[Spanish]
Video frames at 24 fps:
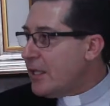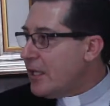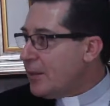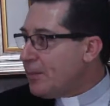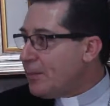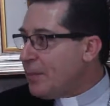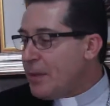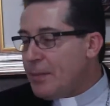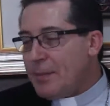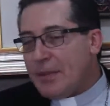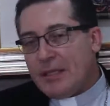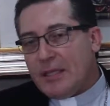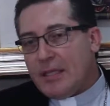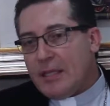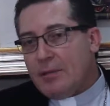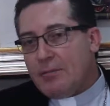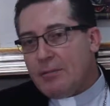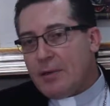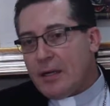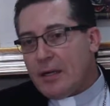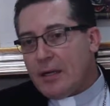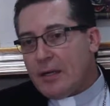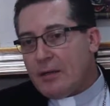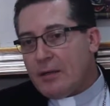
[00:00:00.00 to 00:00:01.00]
eh,
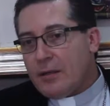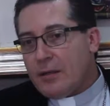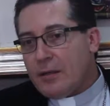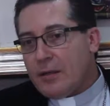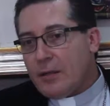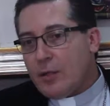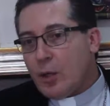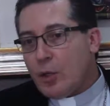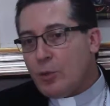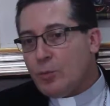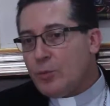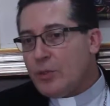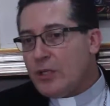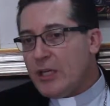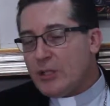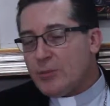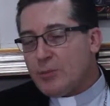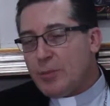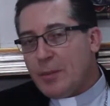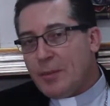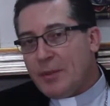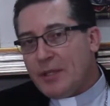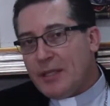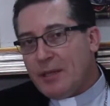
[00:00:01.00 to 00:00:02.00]
las
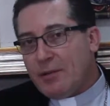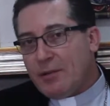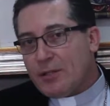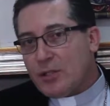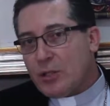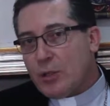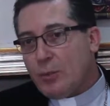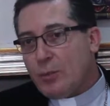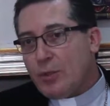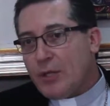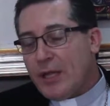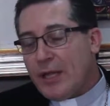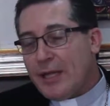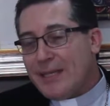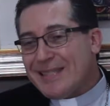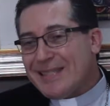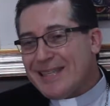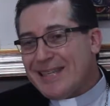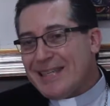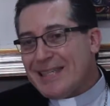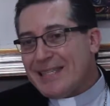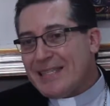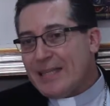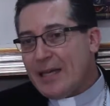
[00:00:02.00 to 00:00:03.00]
primitivas comunidades
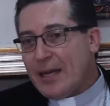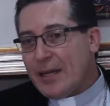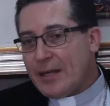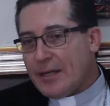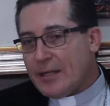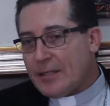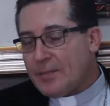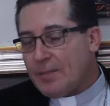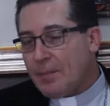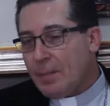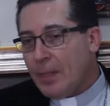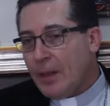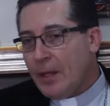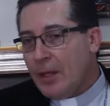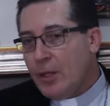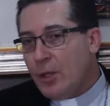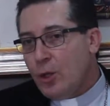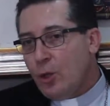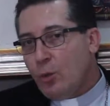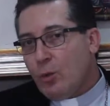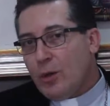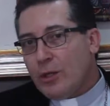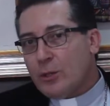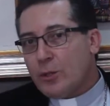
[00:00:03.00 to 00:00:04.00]
cristianas,
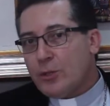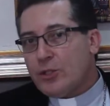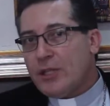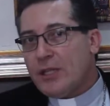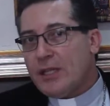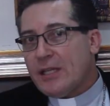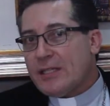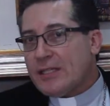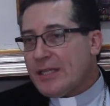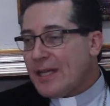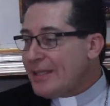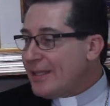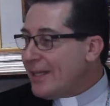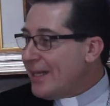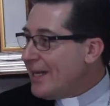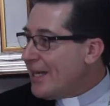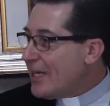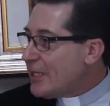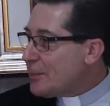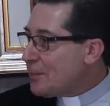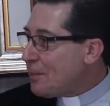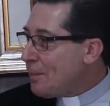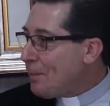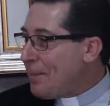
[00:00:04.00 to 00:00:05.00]
cuando se desatan
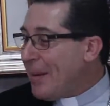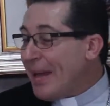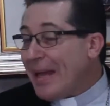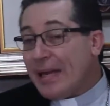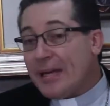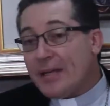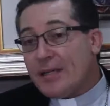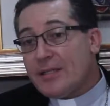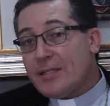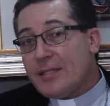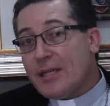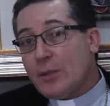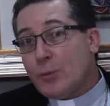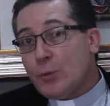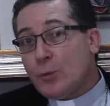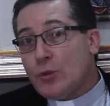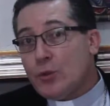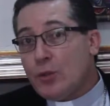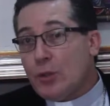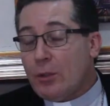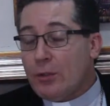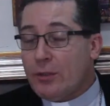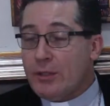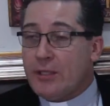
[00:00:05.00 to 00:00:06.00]
las
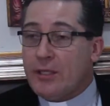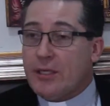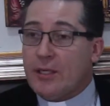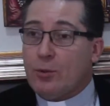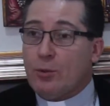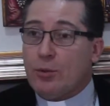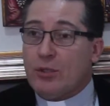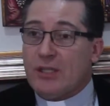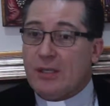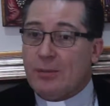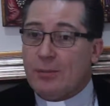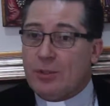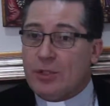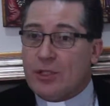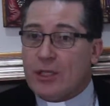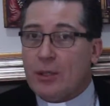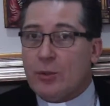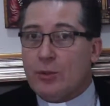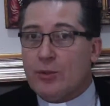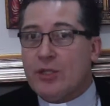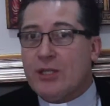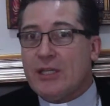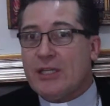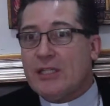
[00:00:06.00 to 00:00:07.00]
persecuciones. Recordemos que
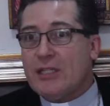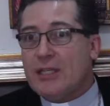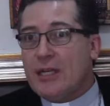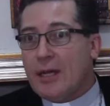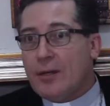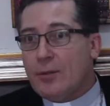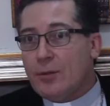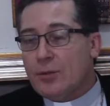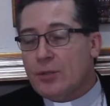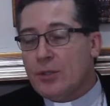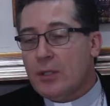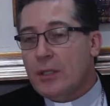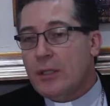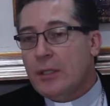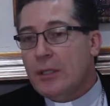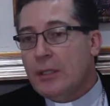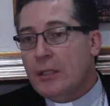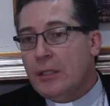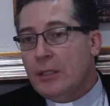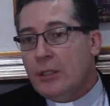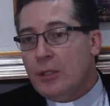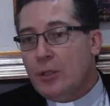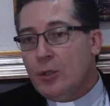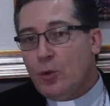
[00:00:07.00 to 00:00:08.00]
los cristianos,
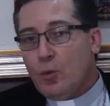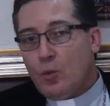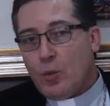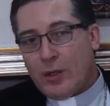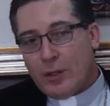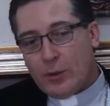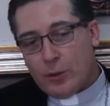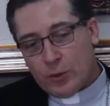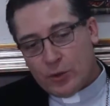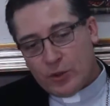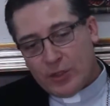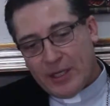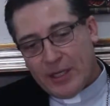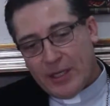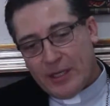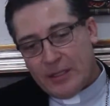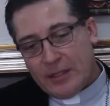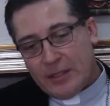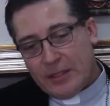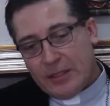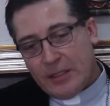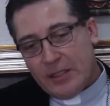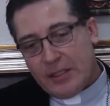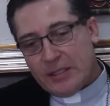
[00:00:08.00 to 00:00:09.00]
cuando
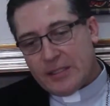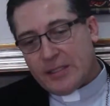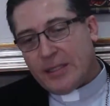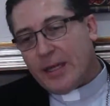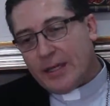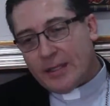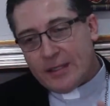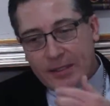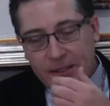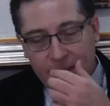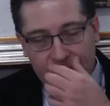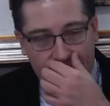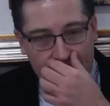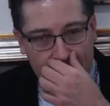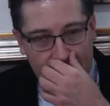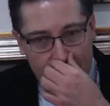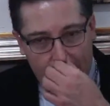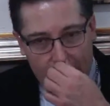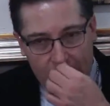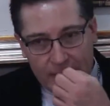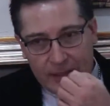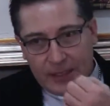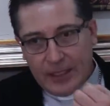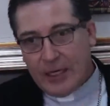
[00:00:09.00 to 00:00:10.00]
se
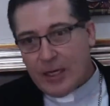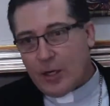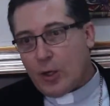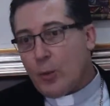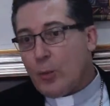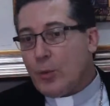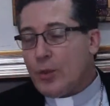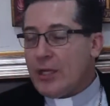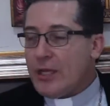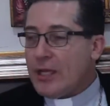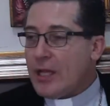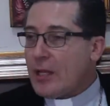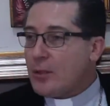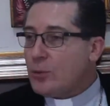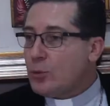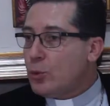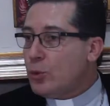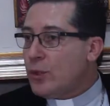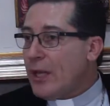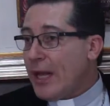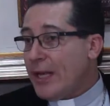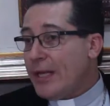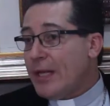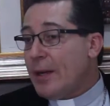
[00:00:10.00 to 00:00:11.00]
distancian de la comunidad
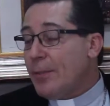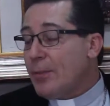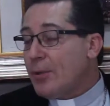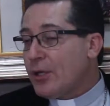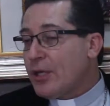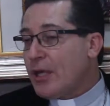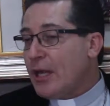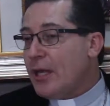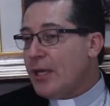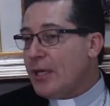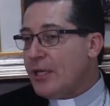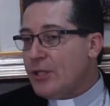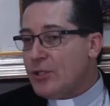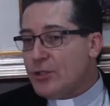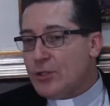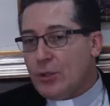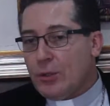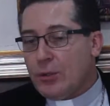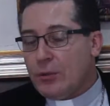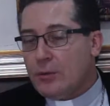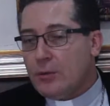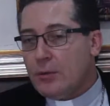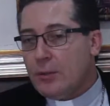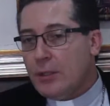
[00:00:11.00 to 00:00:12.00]
judaica, porque al
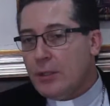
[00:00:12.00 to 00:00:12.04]
inicio